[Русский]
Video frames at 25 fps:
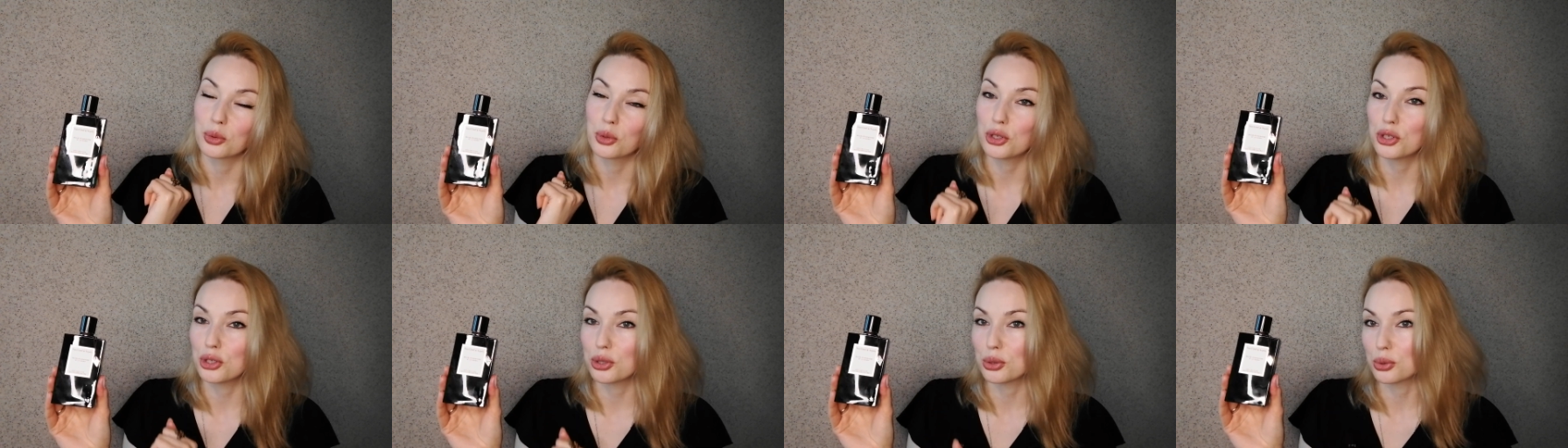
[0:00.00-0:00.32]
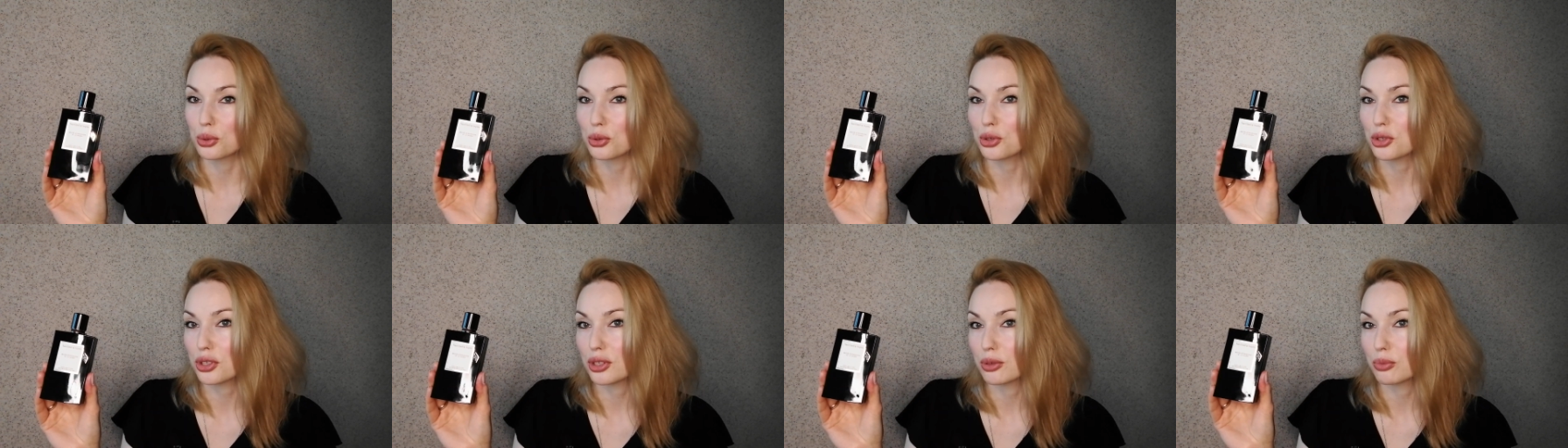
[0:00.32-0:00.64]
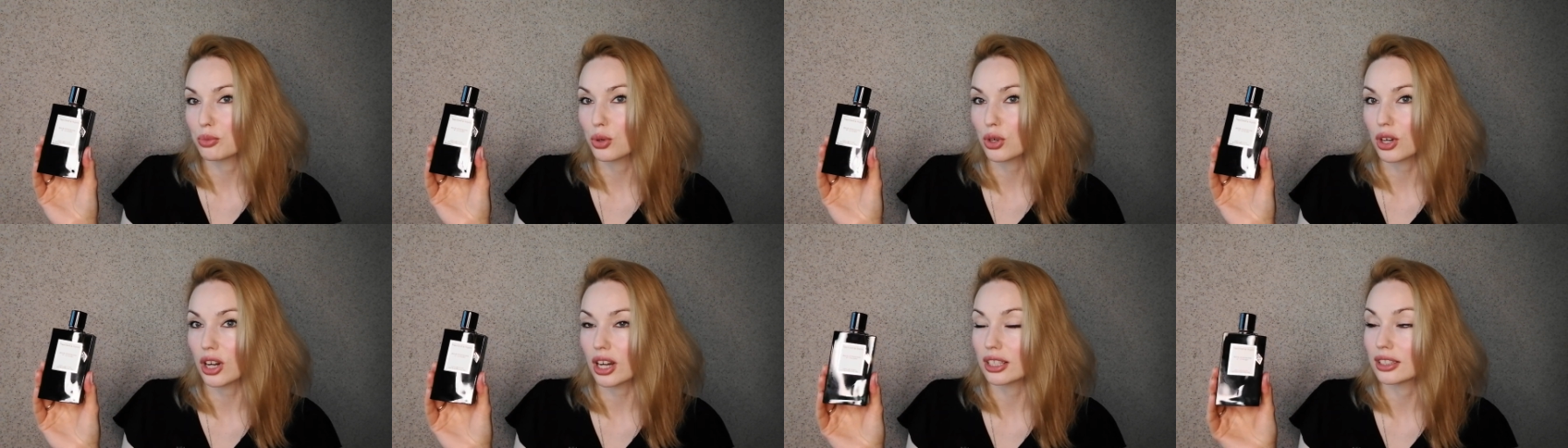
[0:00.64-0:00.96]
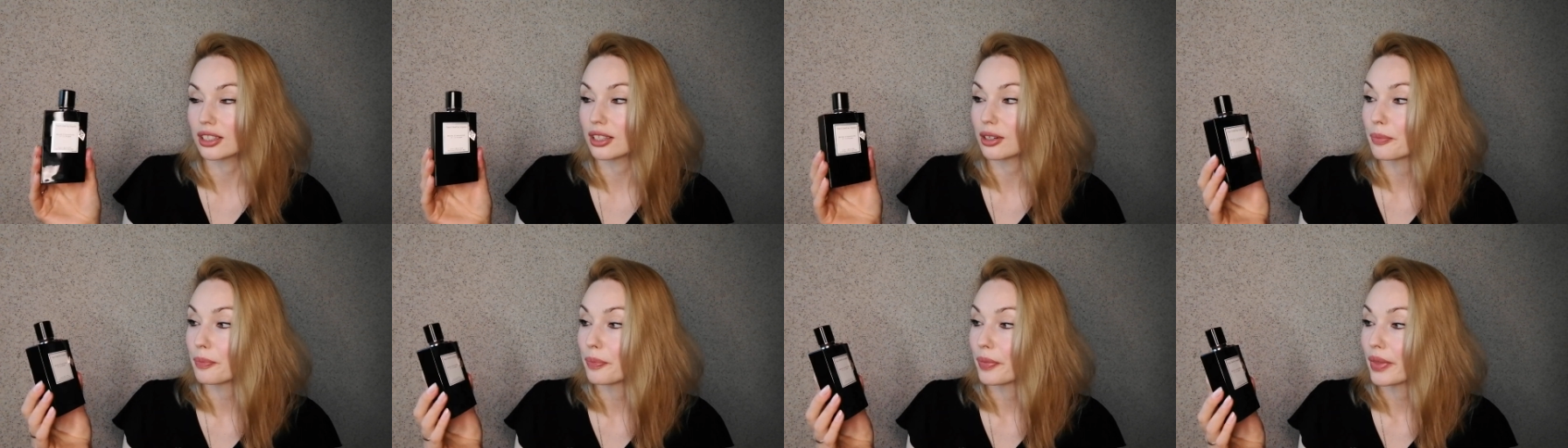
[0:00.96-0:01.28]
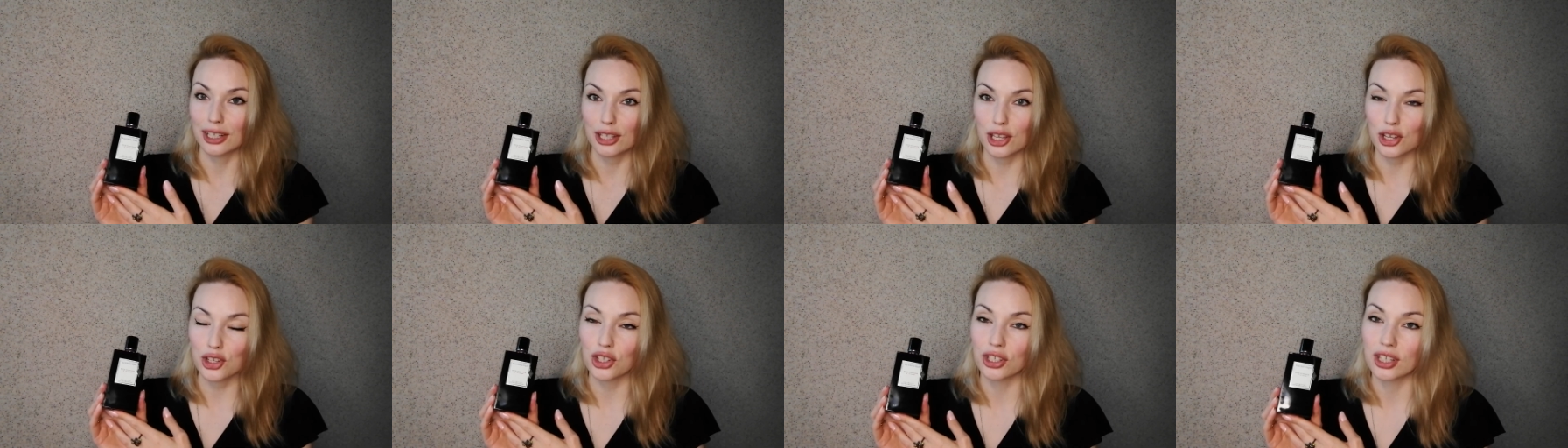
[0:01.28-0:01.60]
очень-очень ему рада.
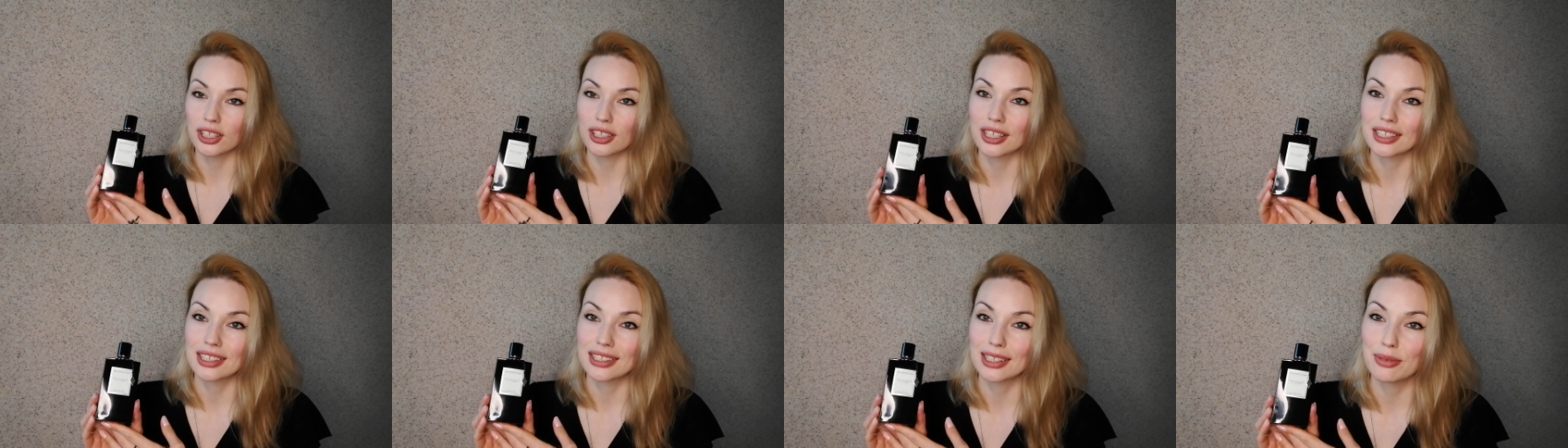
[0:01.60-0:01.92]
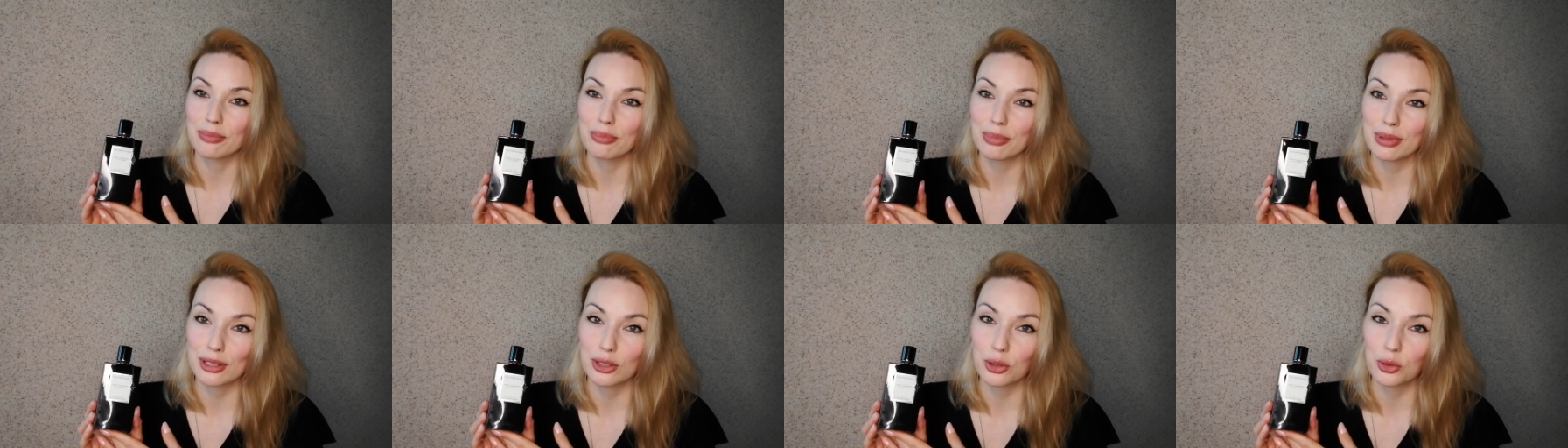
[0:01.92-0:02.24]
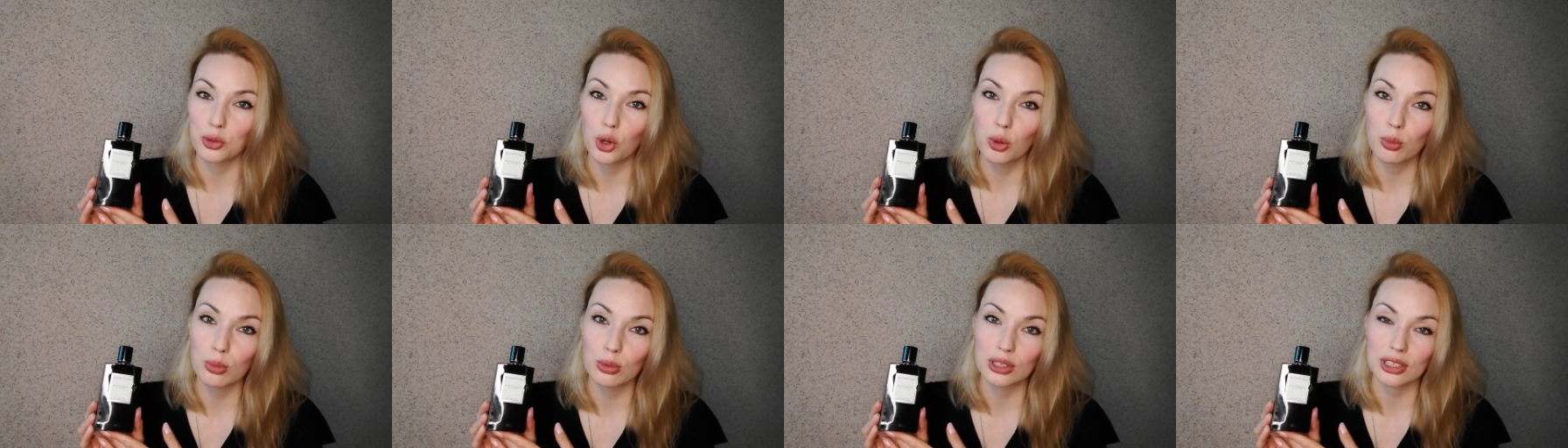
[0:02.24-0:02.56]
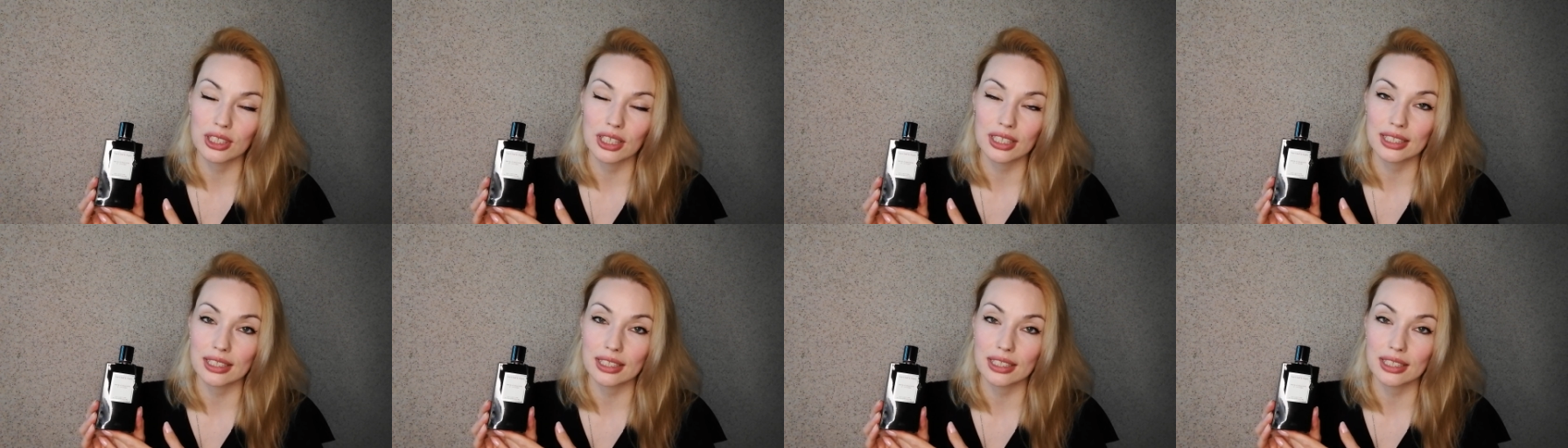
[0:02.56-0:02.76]
Конечно, когда я с ним познакомилась,